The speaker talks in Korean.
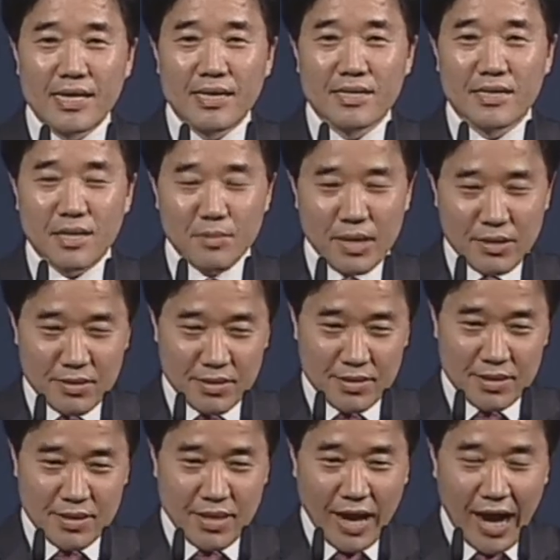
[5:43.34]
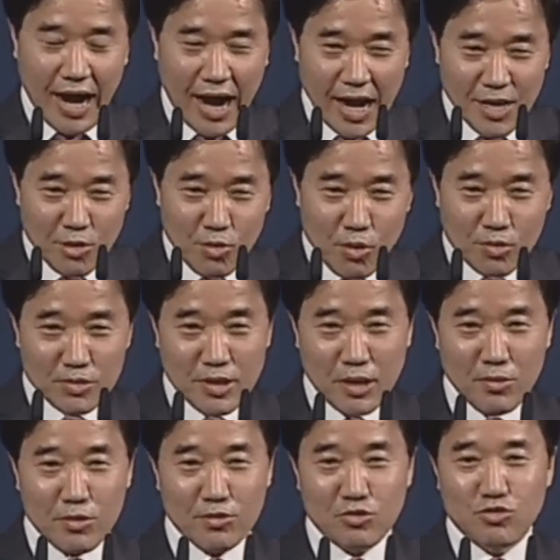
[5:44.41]
그러면
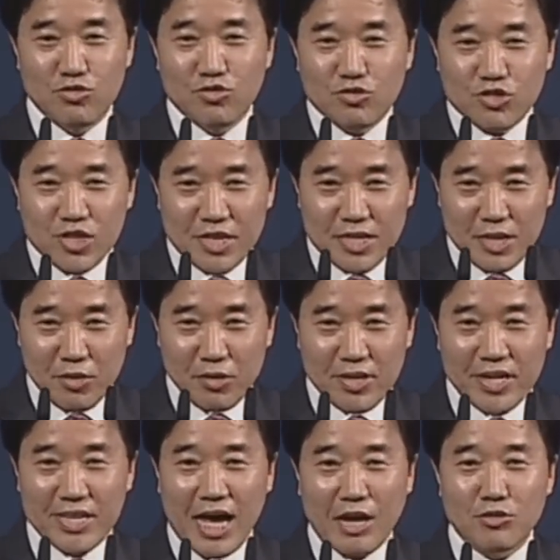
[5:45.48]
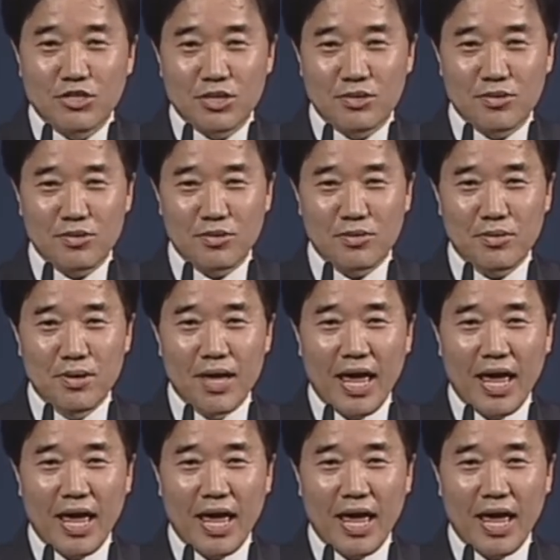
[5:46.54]
알곡대로 쭉정이대로 이렇게 나눠지거든요.